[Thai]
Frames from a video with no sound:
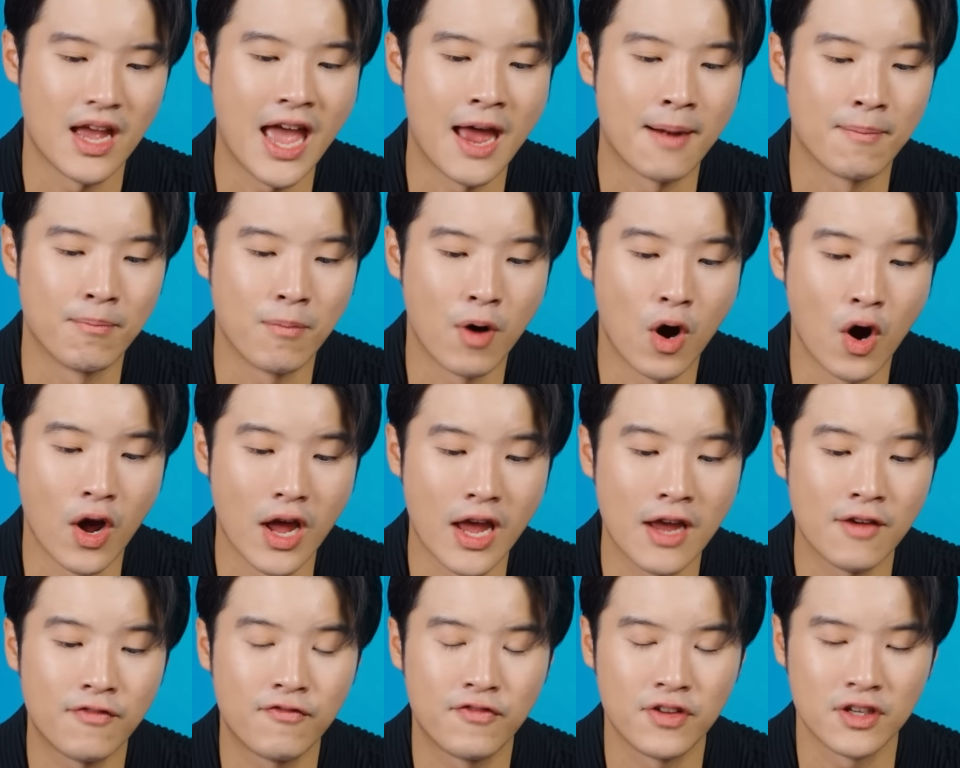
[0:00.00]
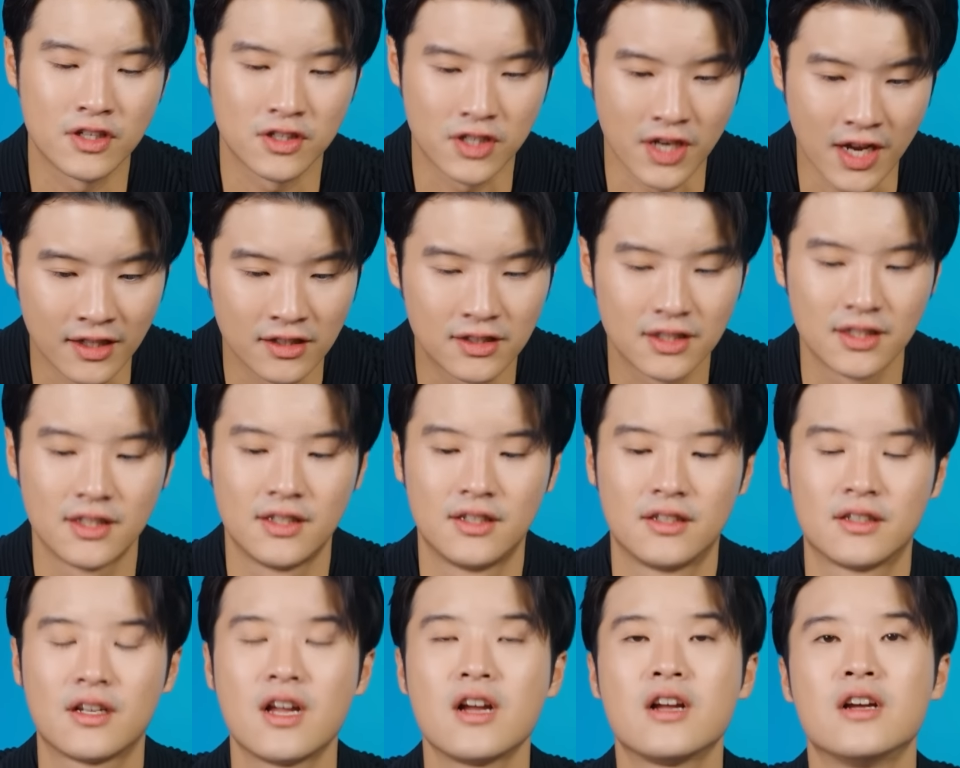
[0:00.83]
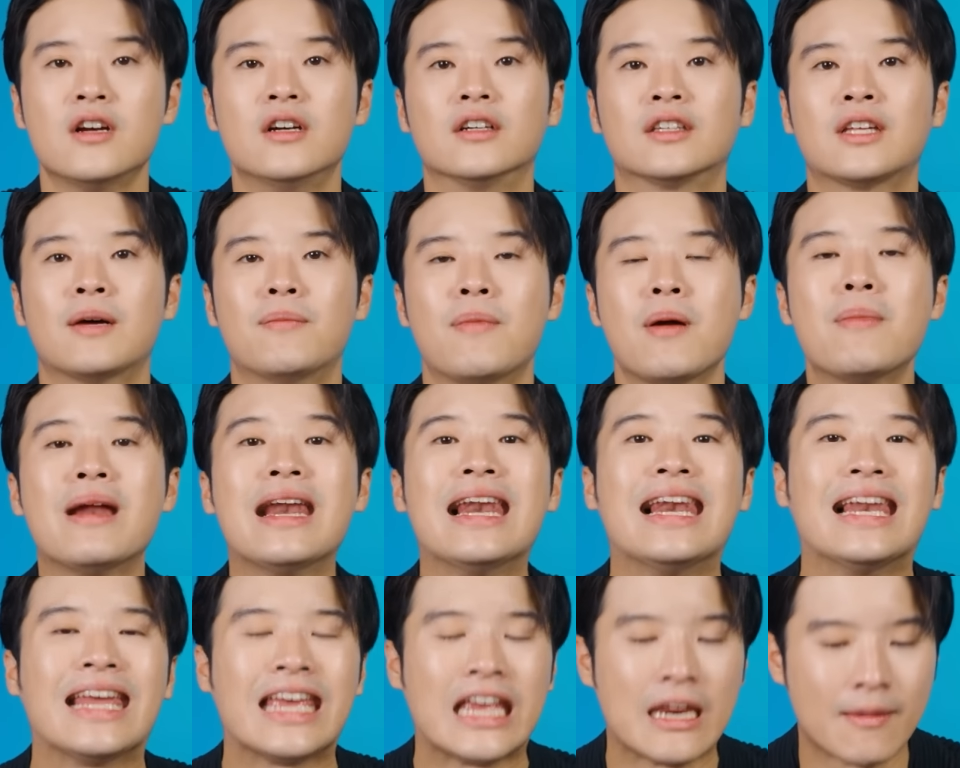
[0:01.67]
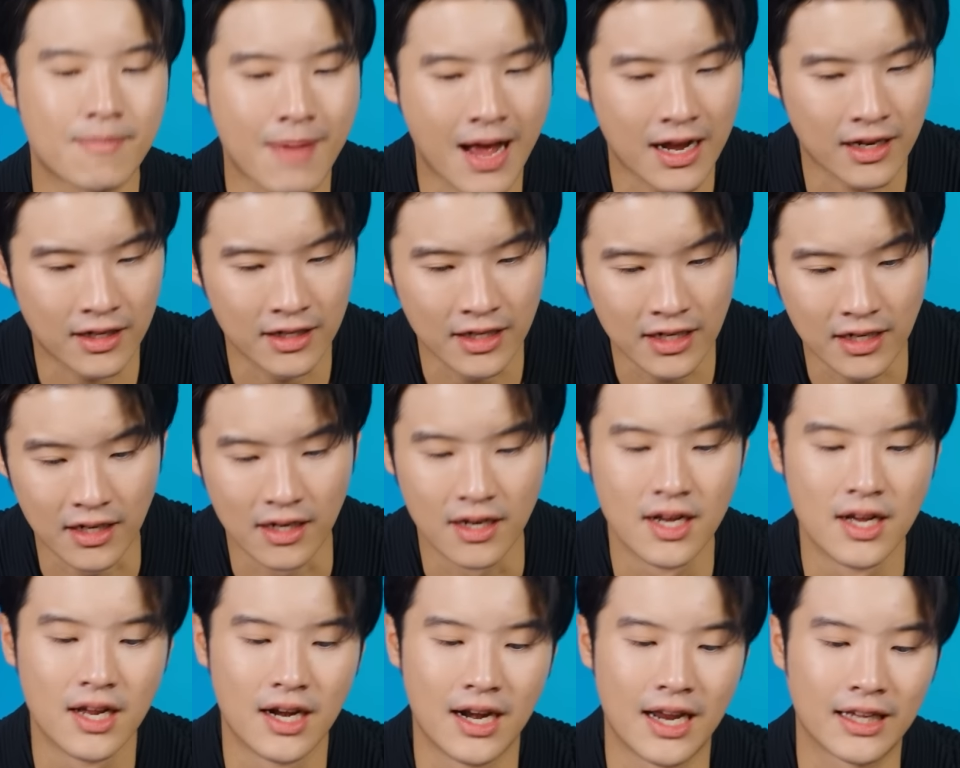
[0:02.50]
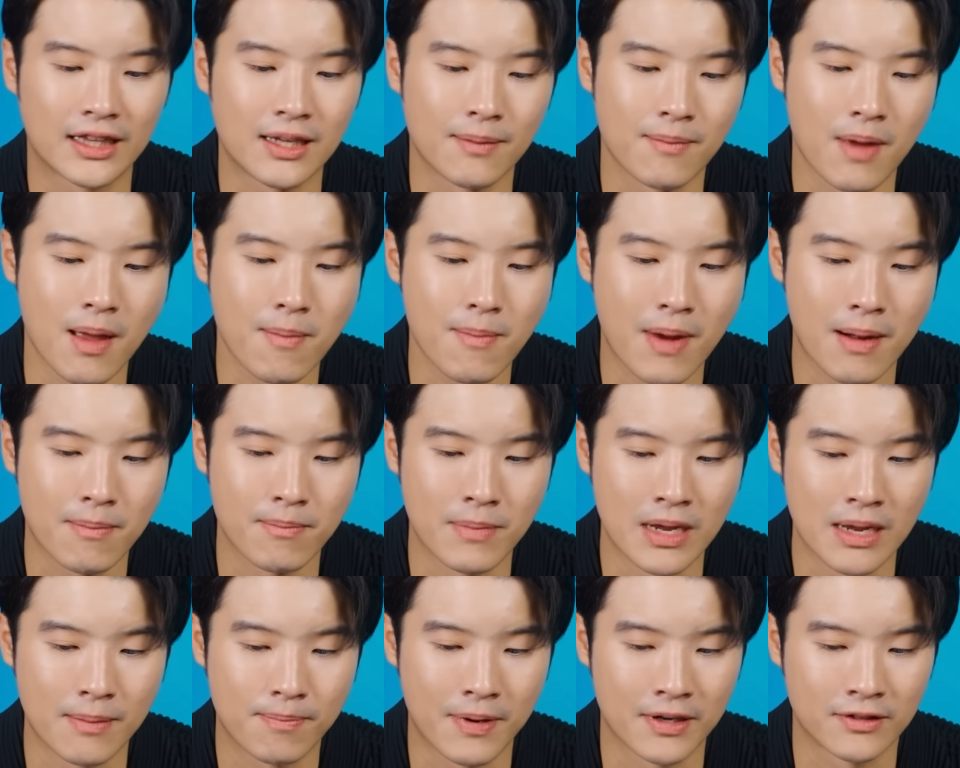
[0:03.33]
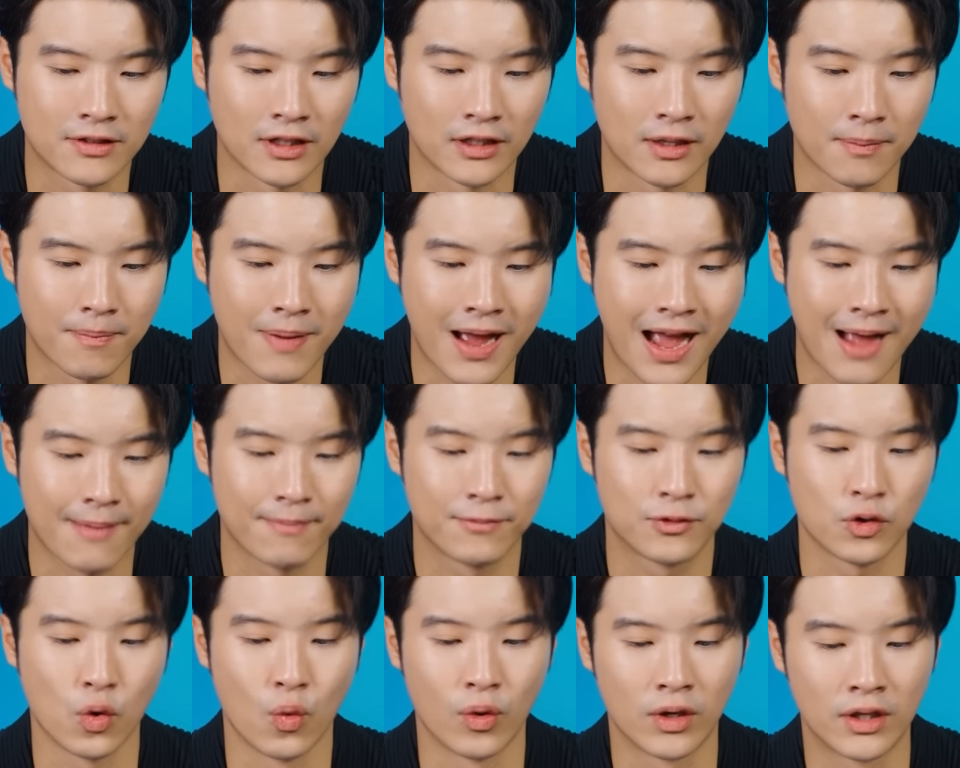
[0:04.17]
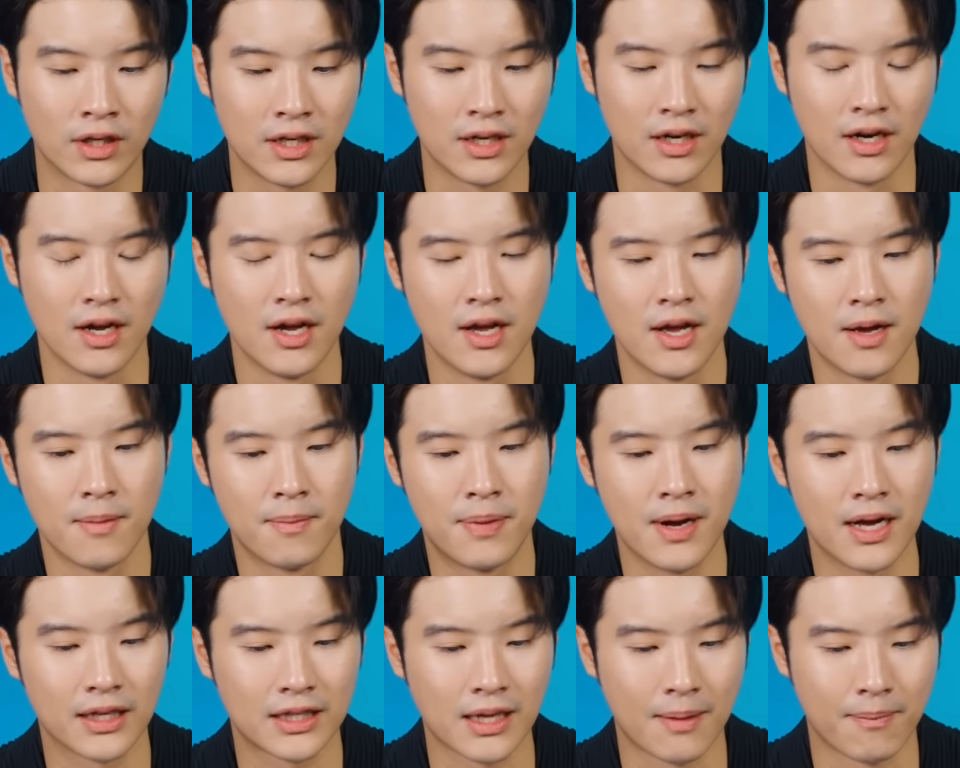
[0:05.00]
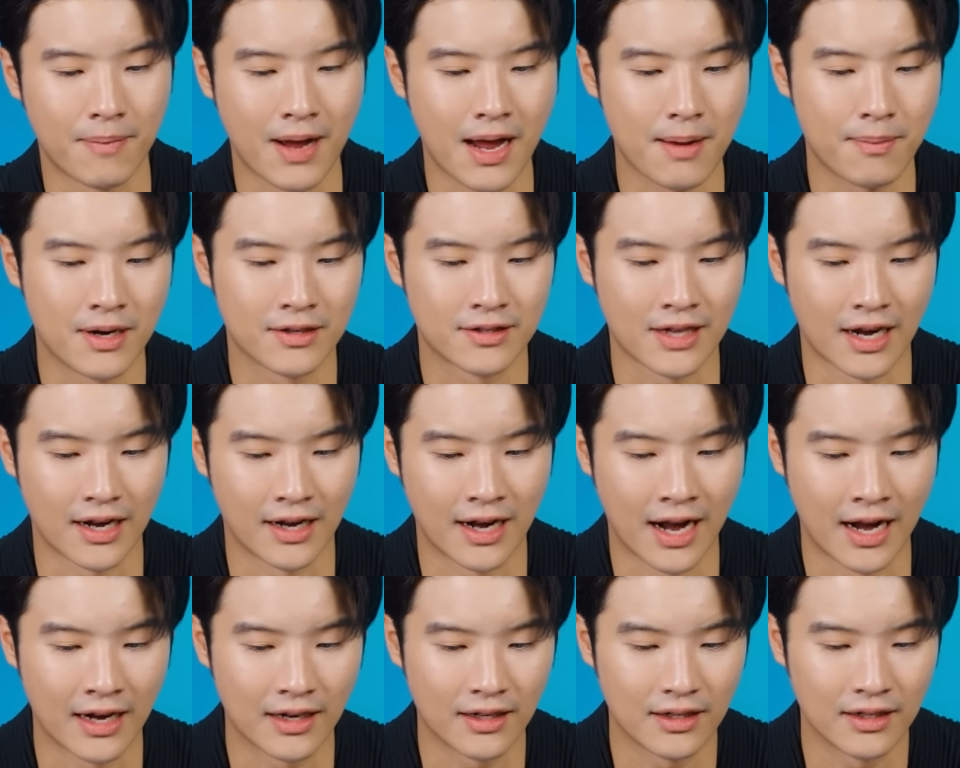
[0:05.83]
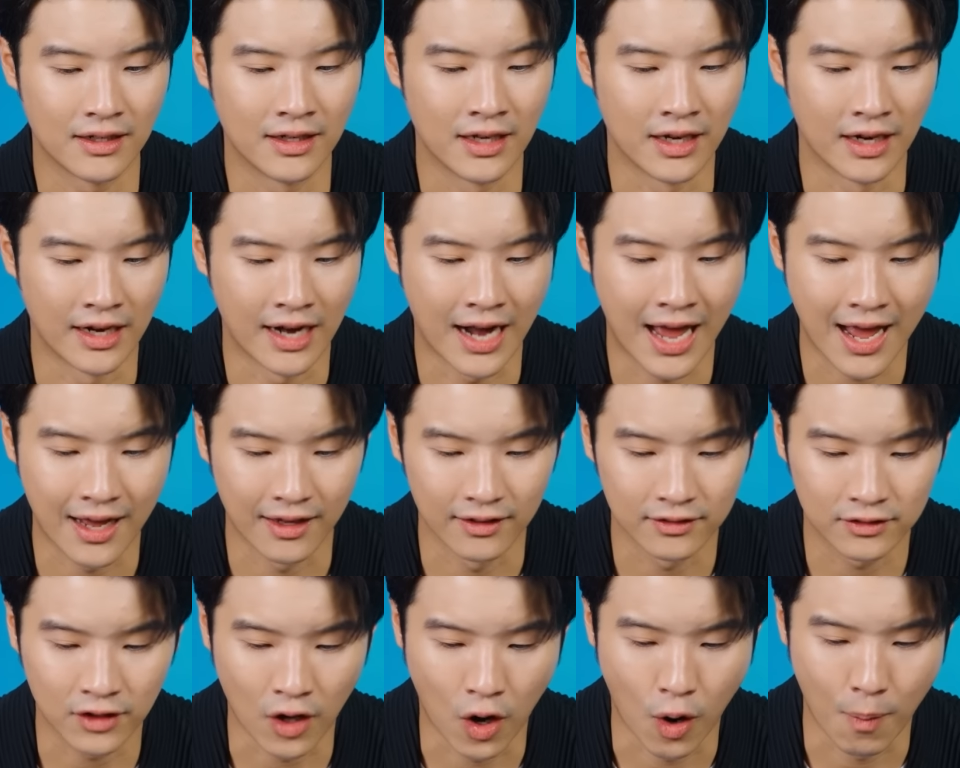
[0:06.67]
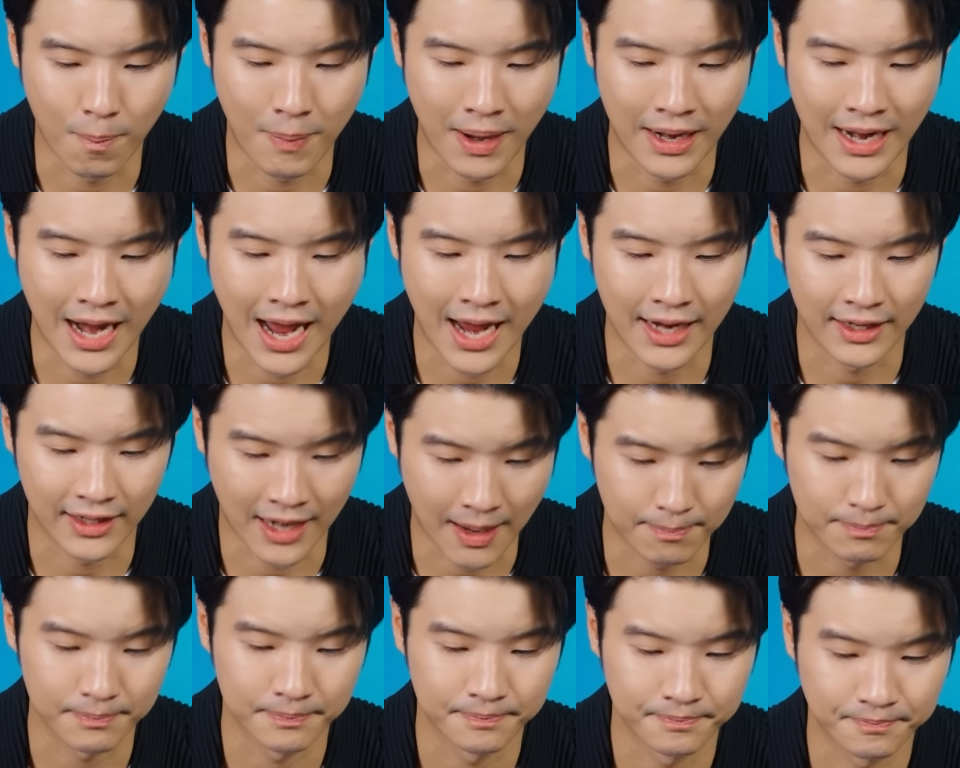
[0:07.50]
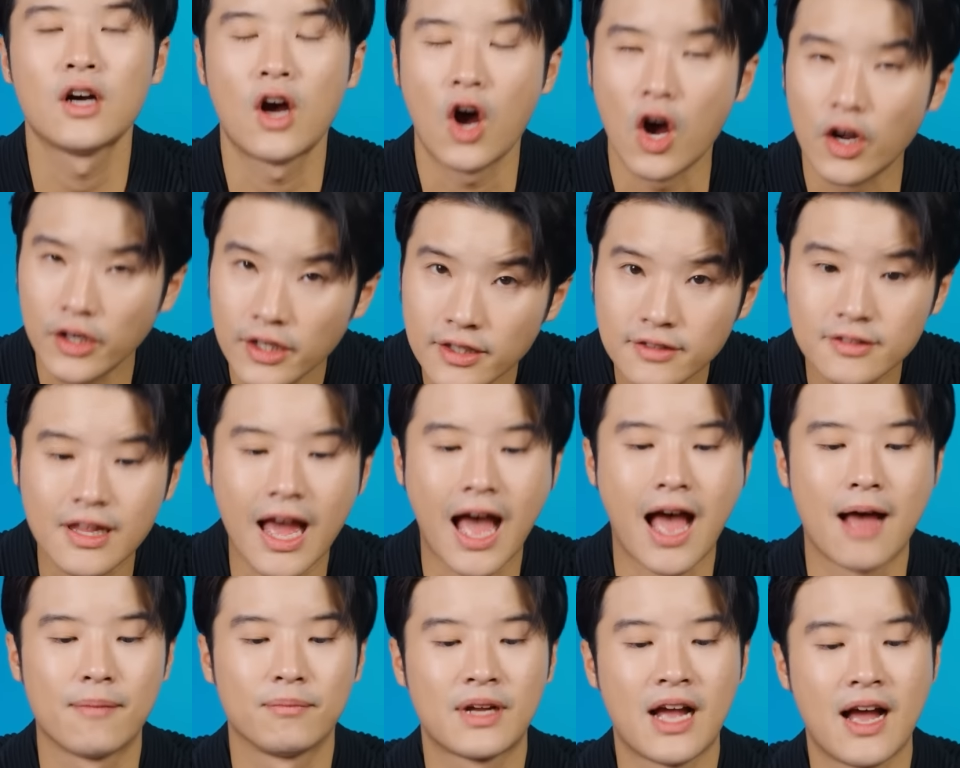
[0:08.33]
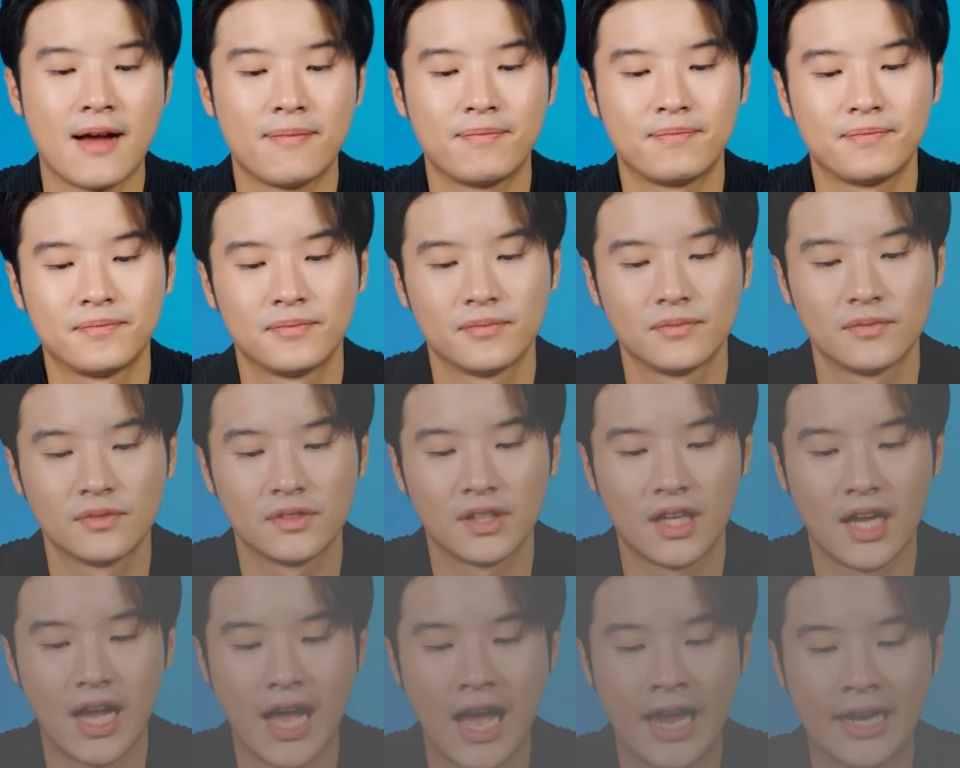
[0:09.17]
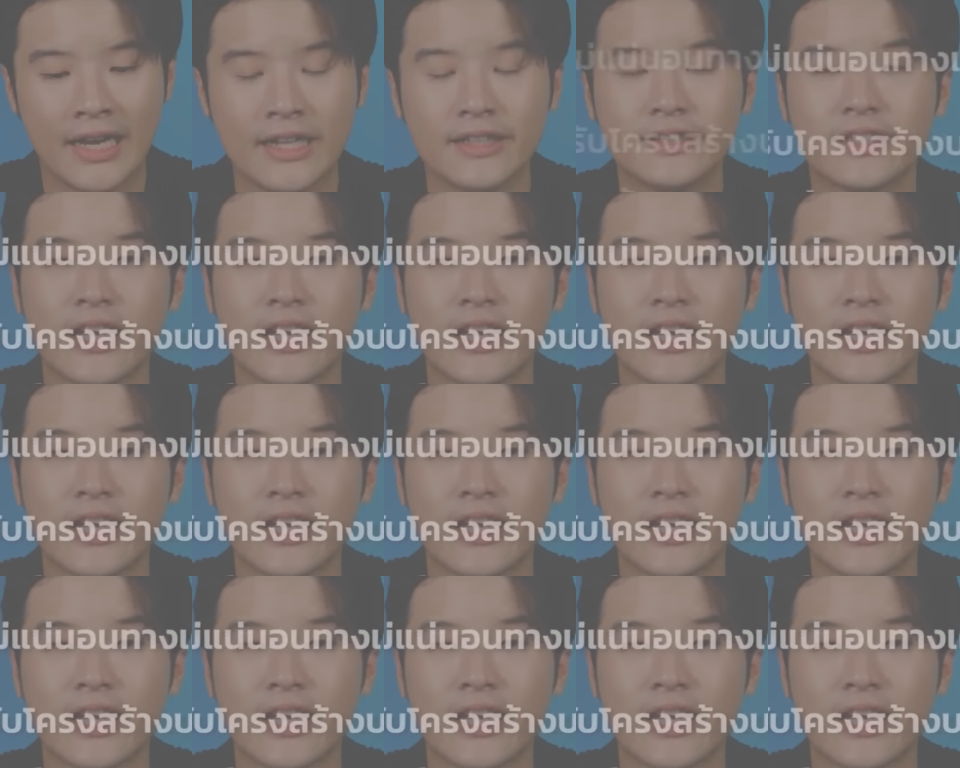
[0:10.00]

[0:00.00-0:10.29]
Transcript: and more efficient ก็คือทำให้มัน lean มากขึ้นและทำให้มันมีประสิทธิภาพสูงขึ้นเพื่อทำให้บริษัทนั้นเดินหน้าต่อไปได้ครับข้อที่3ครับอันนี้